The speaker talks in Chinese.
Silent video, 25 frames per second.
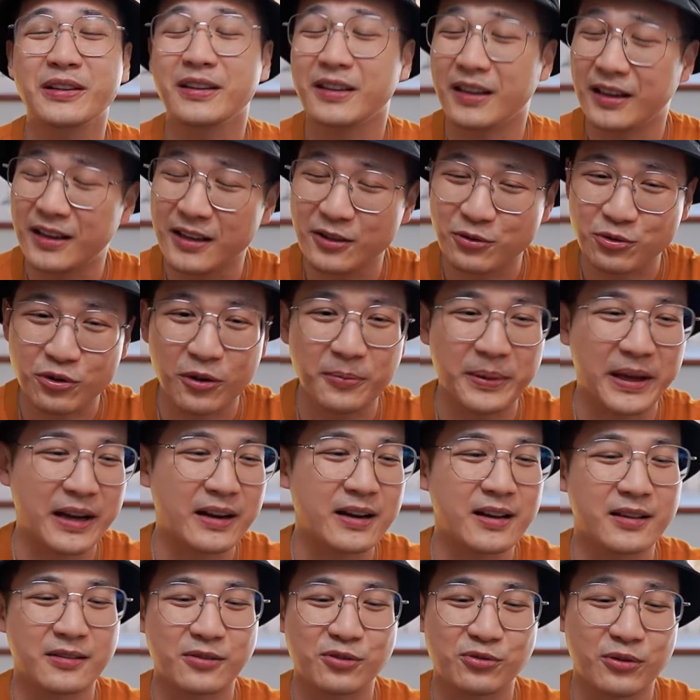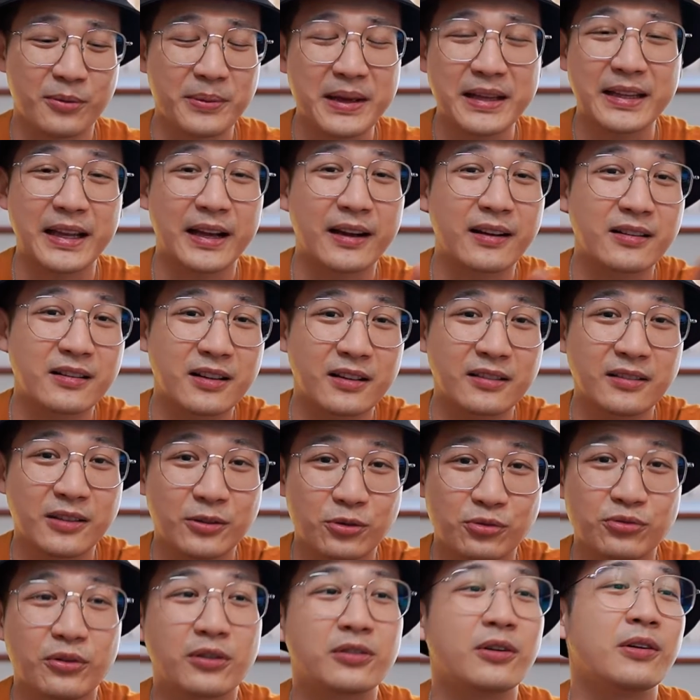你可以说别人，随便哪个人你
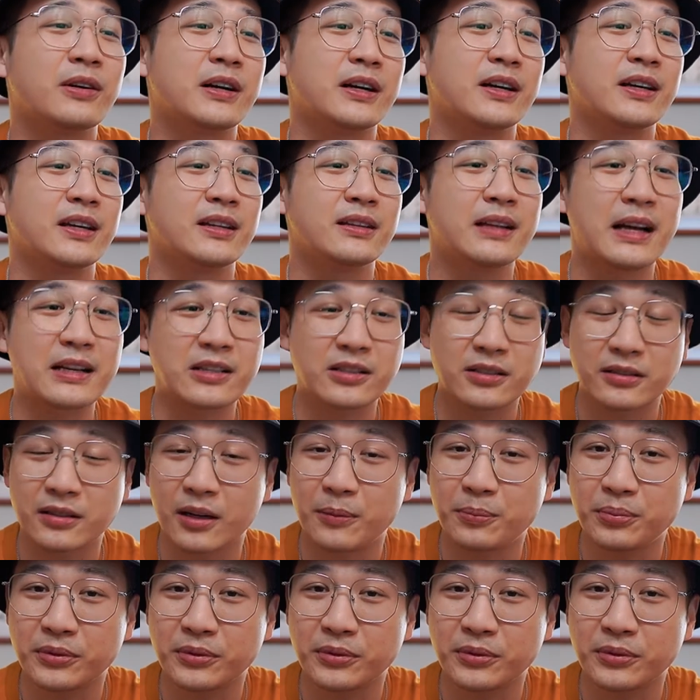说都可以，但是呢，